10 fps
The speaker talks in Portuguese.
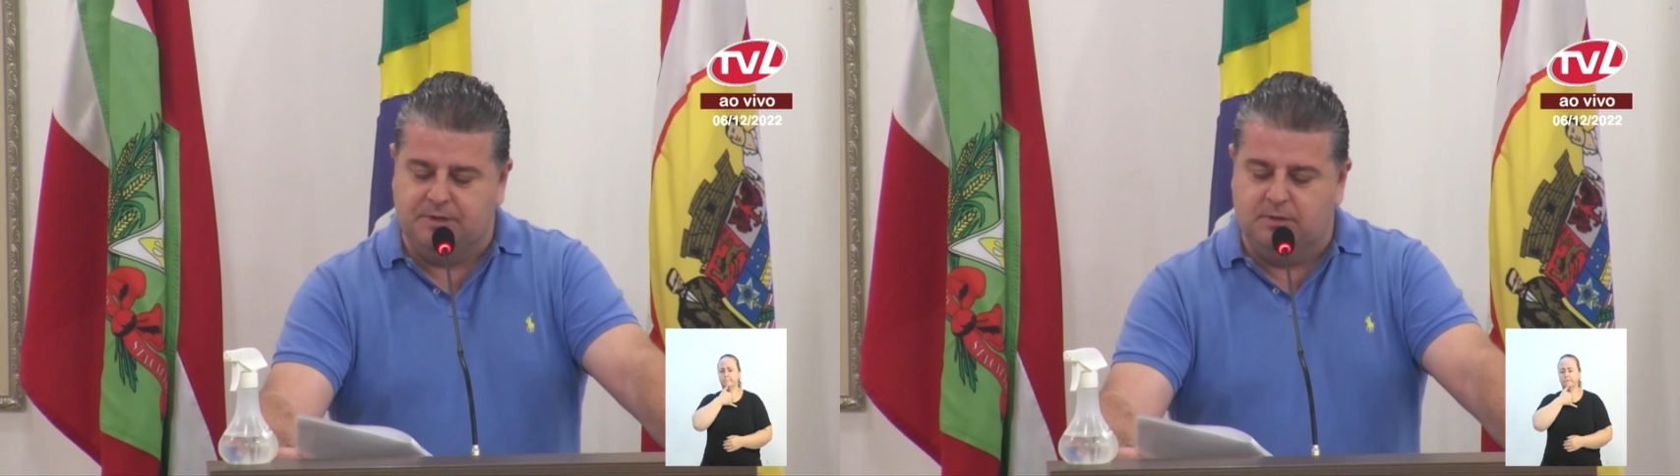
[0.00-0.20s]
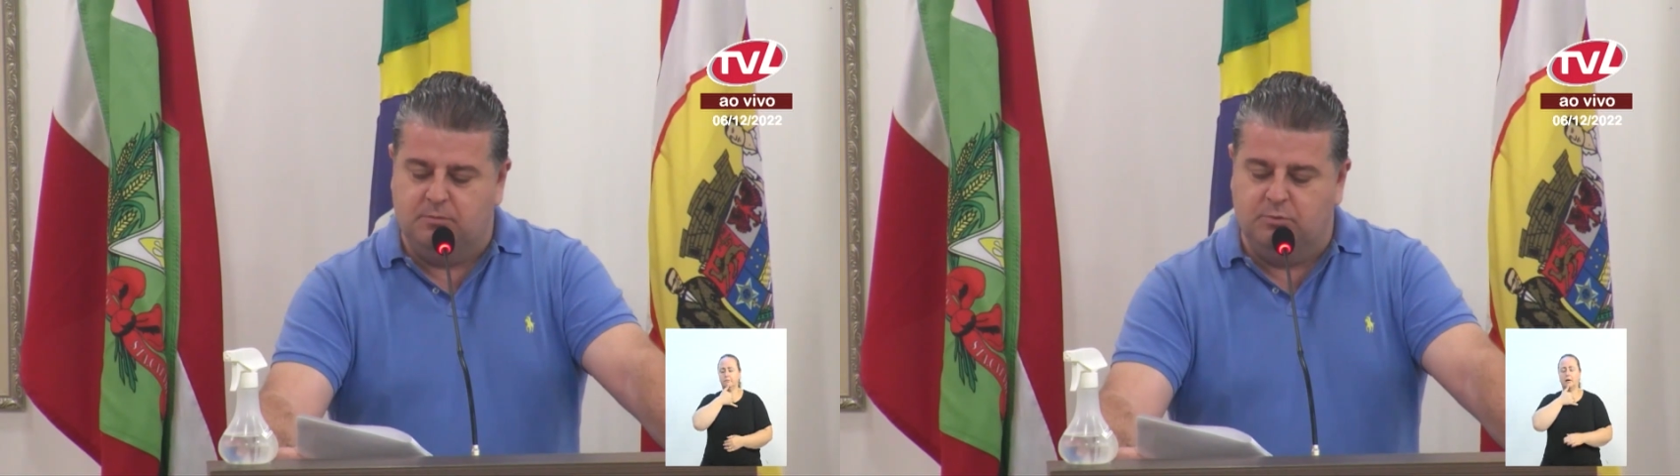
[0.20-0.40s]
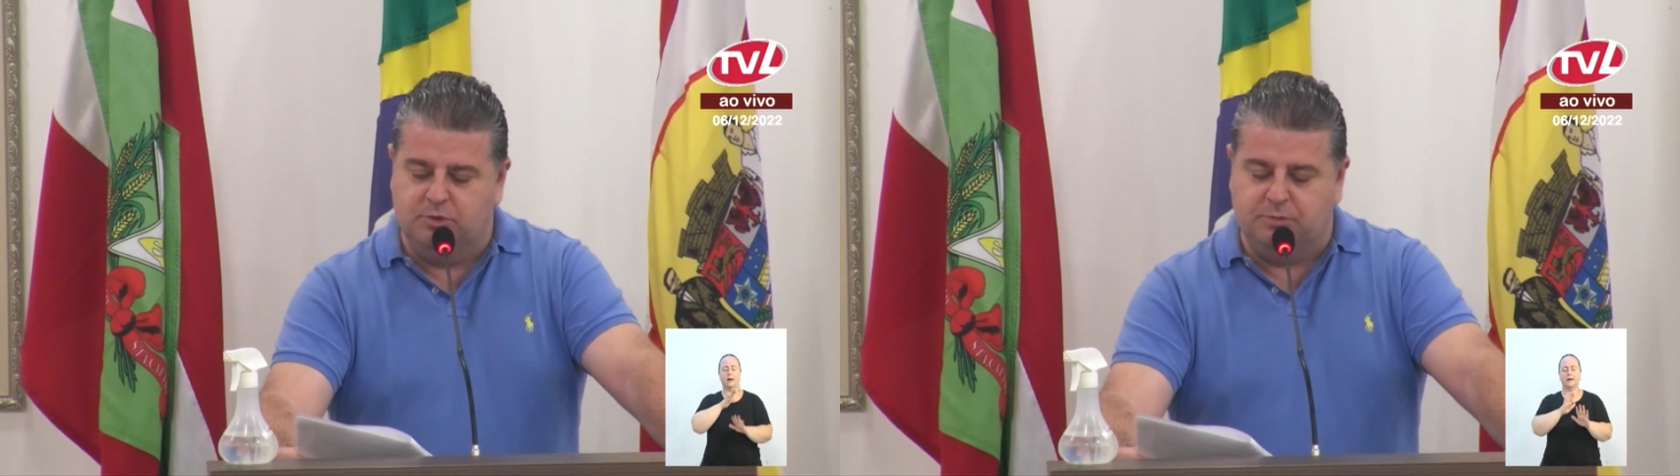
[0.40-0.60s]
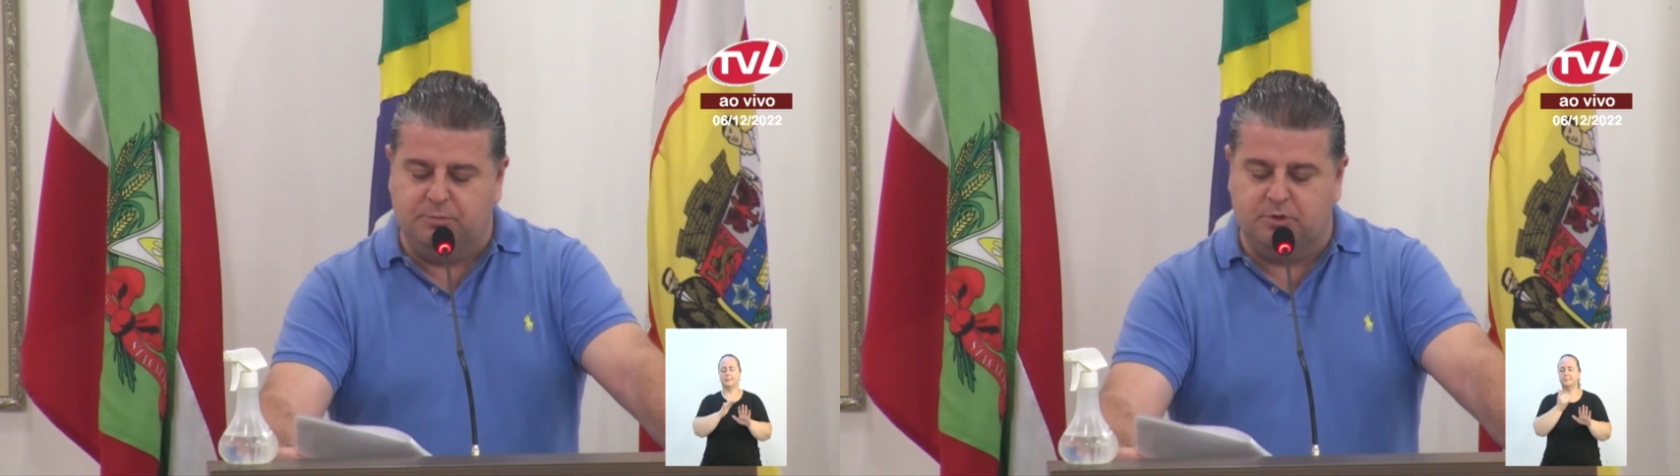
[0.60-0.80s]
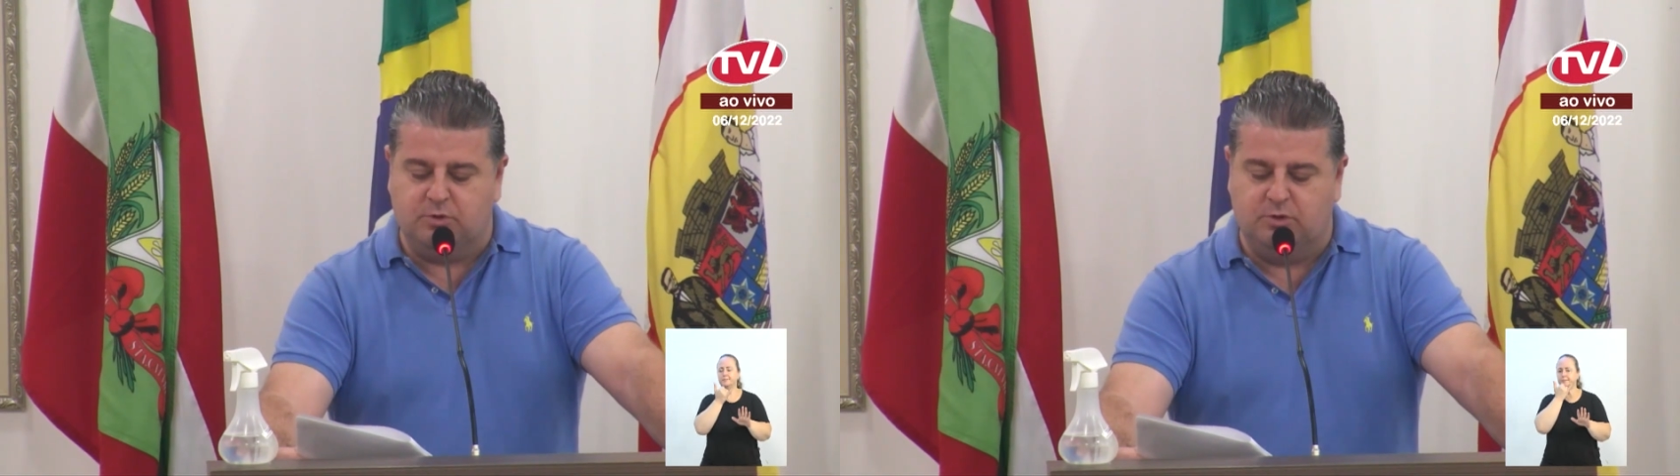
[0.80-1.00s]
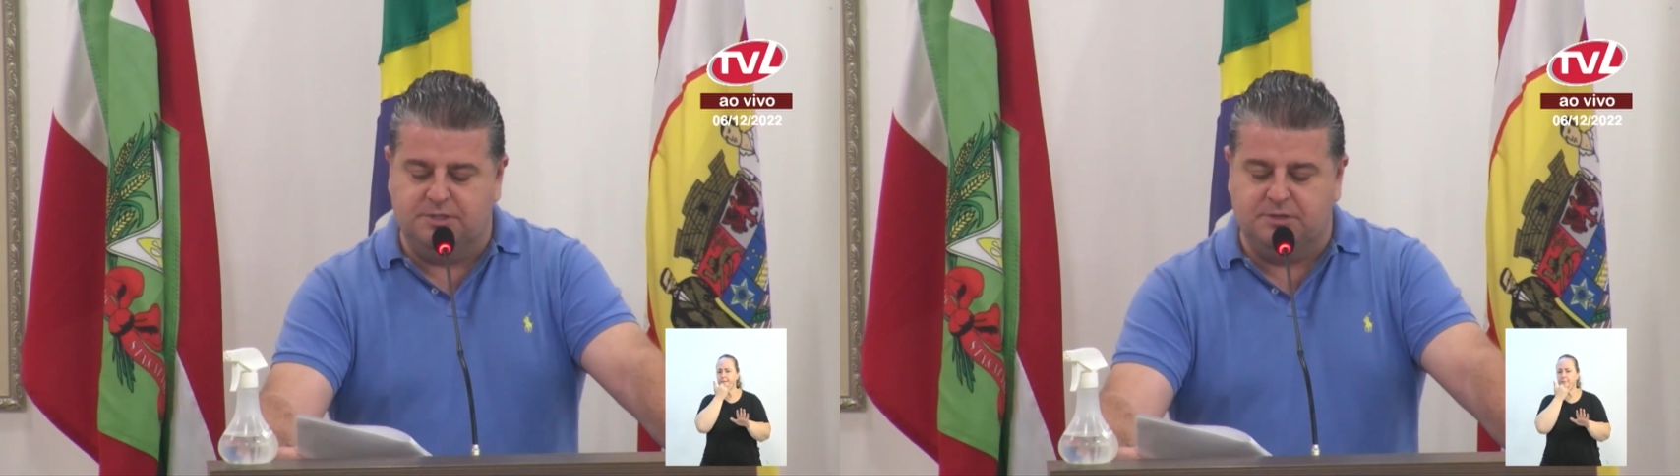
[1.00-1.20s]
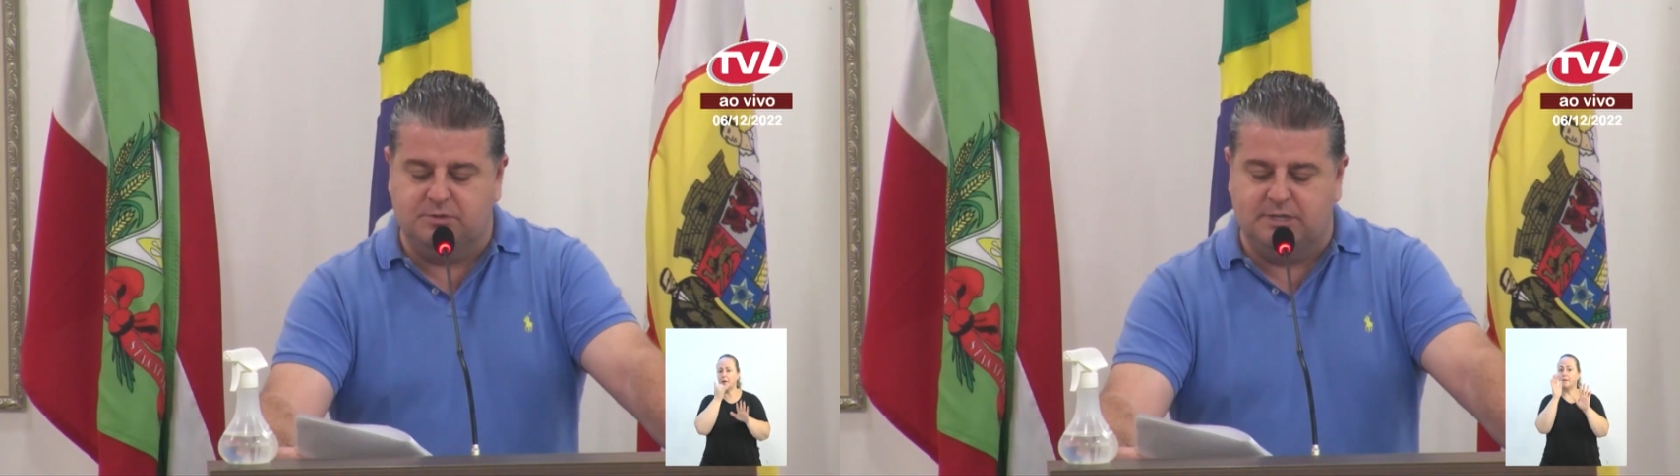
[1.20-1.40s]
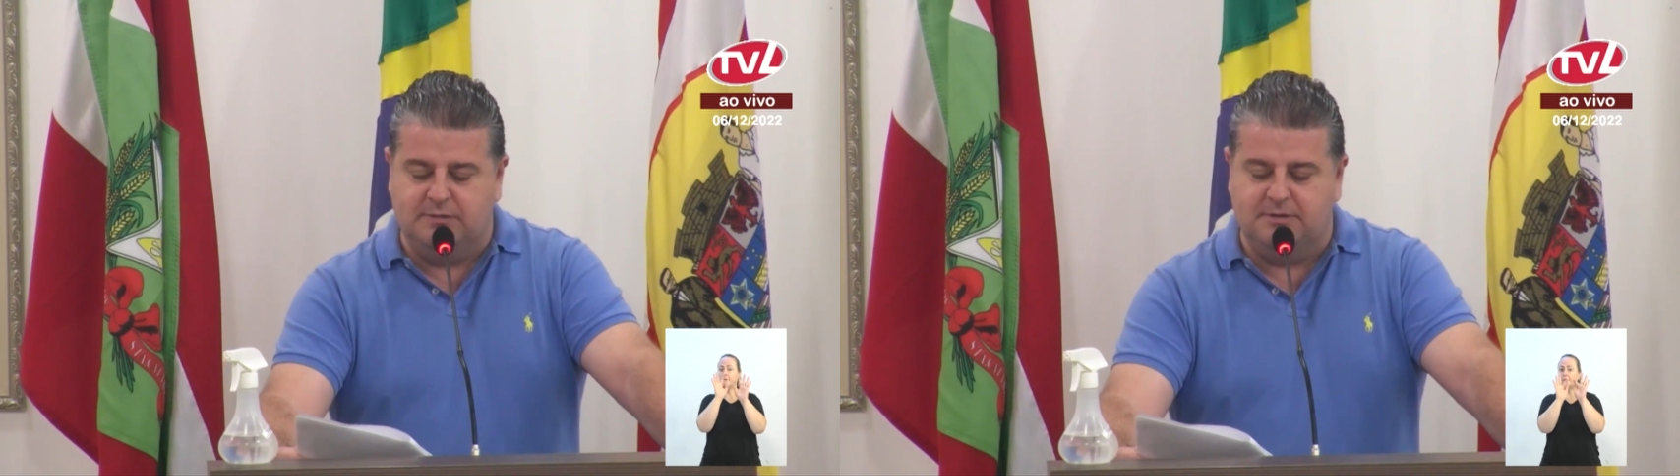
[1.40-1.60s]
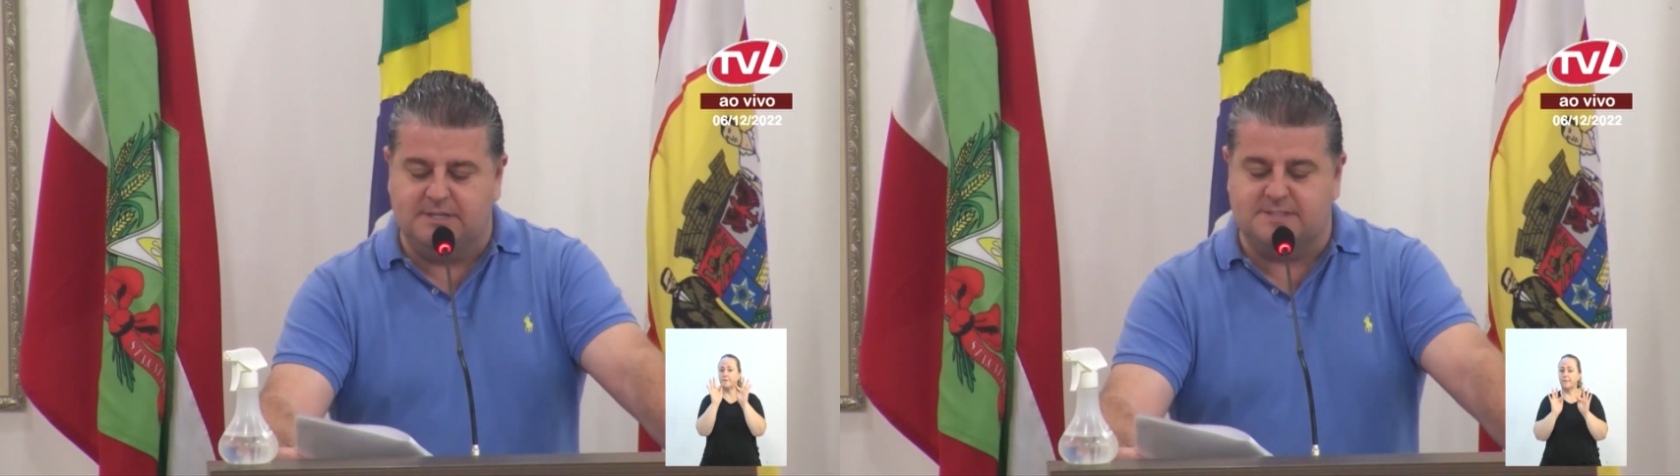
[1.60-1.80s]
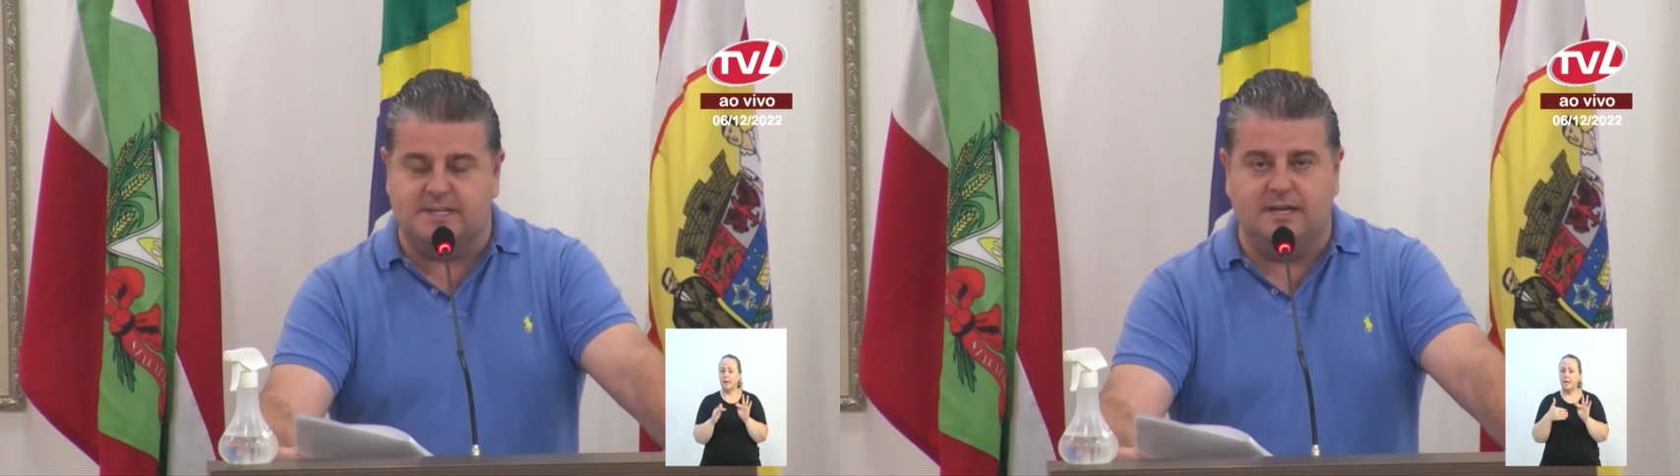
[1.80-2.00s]
muito por conta do clima
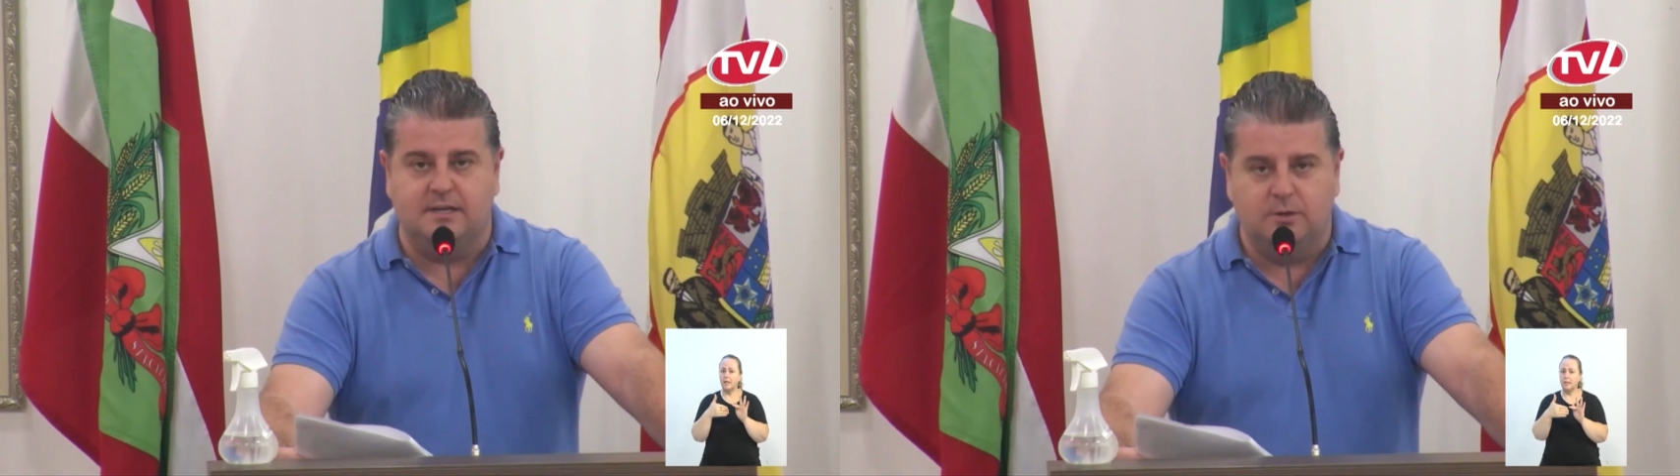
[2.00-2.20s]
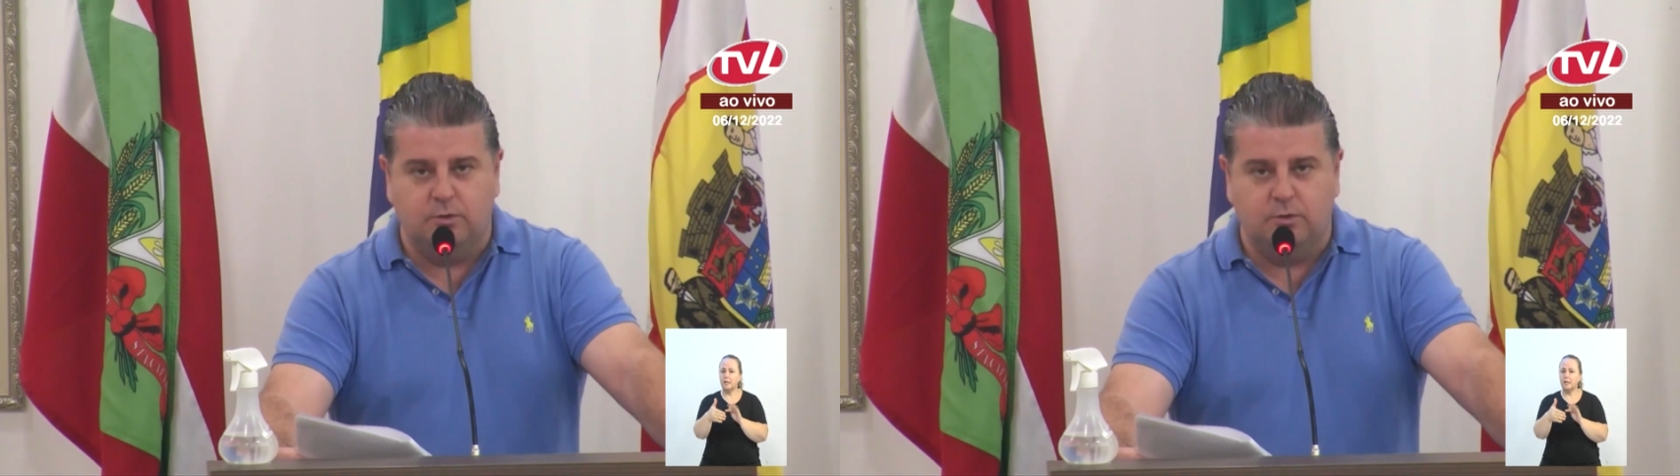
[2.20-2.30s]
que está